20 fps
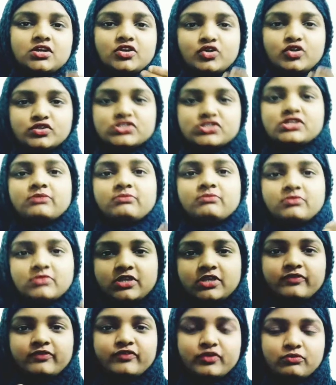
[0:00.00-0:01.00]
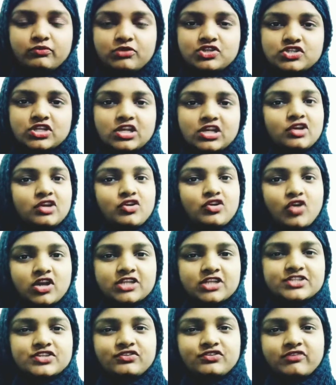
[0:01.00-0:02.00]
కొంచెం ఇన్ఫర్మేషన్ అండ్
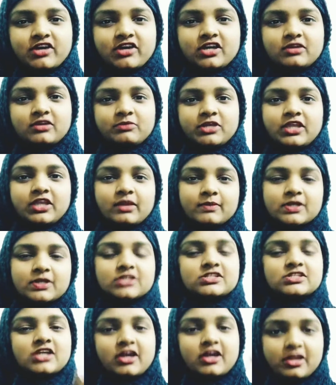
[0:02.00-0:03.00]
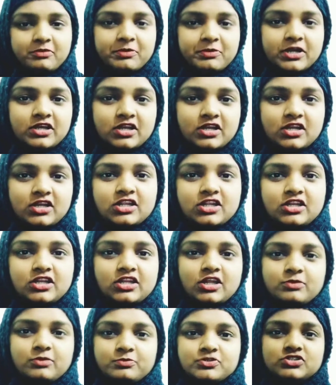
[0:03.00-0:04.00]
నాలెడ్జ్ ద్వారా మీకు ఏమన్నా సహాయపడగలనని
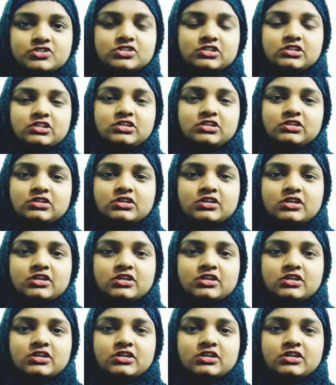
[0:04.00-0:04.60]
అనిపించింది